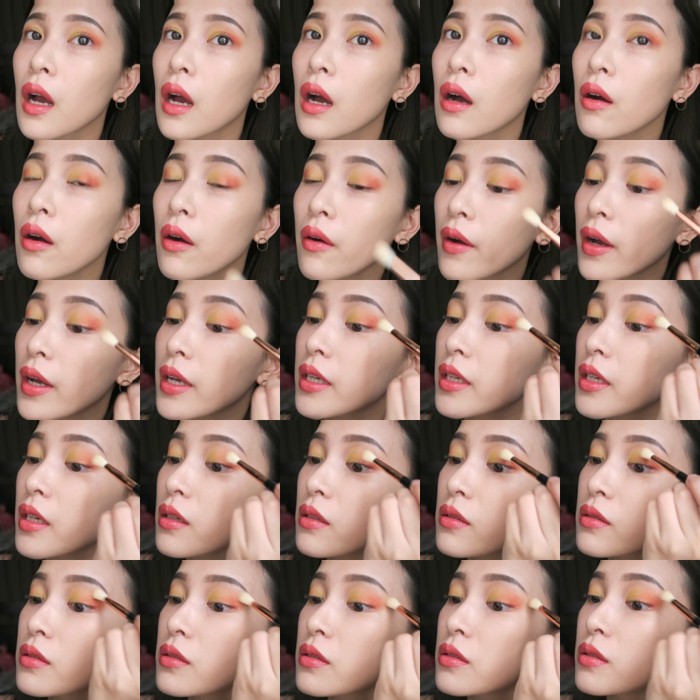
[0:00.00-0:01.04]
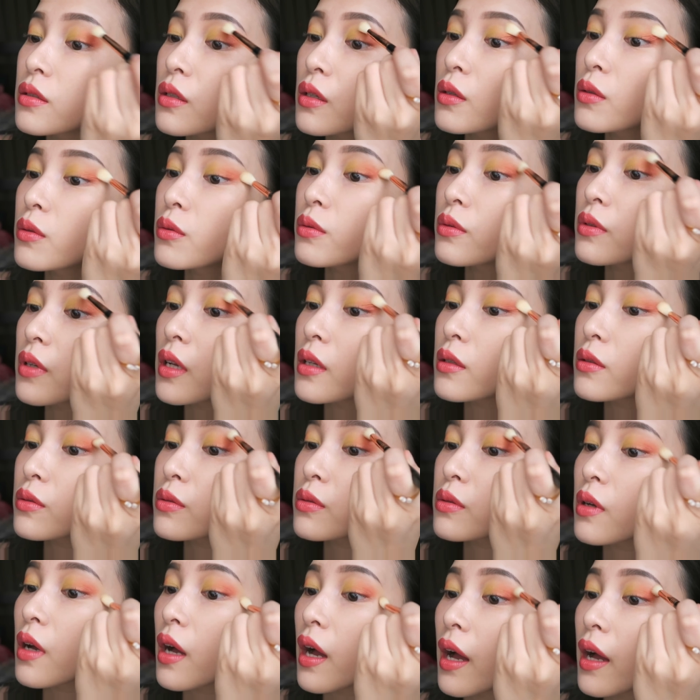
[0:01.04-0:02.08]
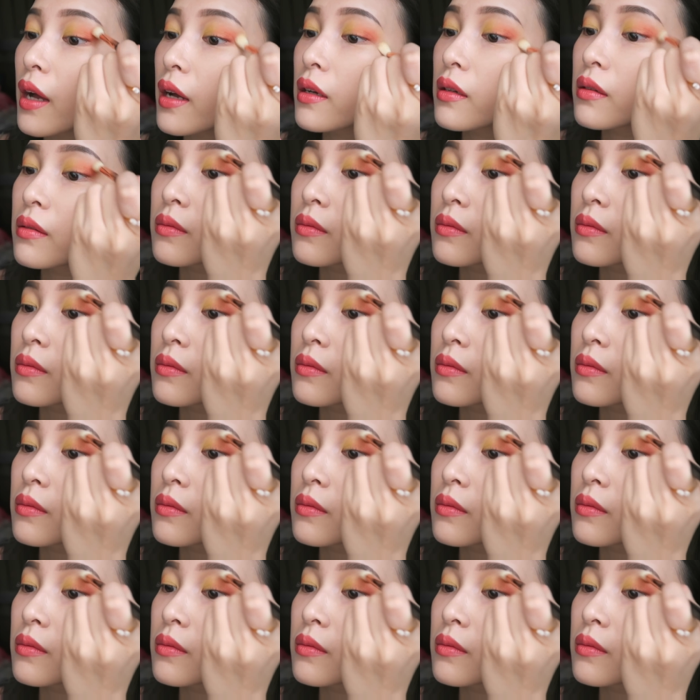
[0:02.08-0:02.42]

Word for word: 然后一用使用晕染刷，